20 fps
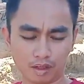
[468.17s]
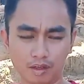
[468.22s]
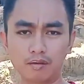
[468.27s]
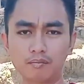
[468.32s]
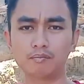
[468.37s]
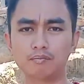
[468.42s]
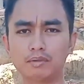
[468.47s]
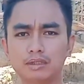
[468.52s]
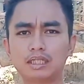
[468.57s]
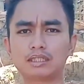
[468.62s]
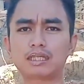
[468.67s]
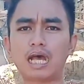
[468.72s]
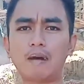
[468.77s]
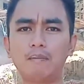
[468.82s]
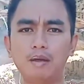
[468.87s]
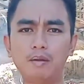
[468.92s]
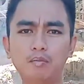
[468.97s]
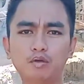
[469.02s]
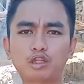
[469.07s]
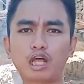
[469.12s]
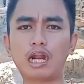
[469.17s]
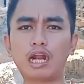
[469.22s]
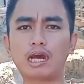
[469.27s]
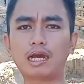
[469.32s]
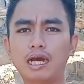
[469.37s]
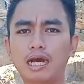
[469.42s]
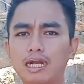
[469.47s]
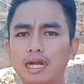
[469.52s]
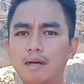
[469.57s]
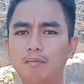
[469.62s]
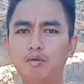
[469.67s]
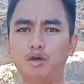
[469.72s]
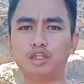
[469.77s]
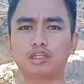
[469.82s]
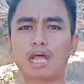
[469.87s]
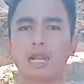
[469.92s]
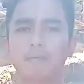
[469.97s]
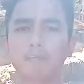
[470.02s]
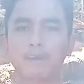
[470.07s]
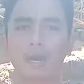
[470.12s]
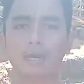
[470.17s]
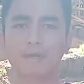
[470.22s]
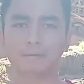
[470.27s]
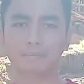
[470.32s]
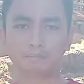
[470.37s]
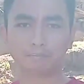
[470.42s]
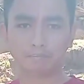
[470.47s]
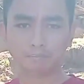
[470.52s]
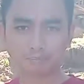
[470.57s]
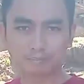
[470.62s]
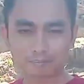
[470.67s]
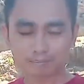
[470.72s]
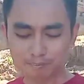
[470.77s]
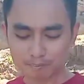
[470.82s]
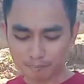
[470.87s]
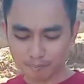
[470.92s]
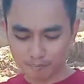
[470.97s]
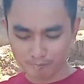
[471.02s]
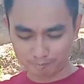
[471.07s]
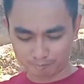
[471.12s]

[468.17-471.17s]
Puti. Masasabi mo talaga na boy talpak. Talpak.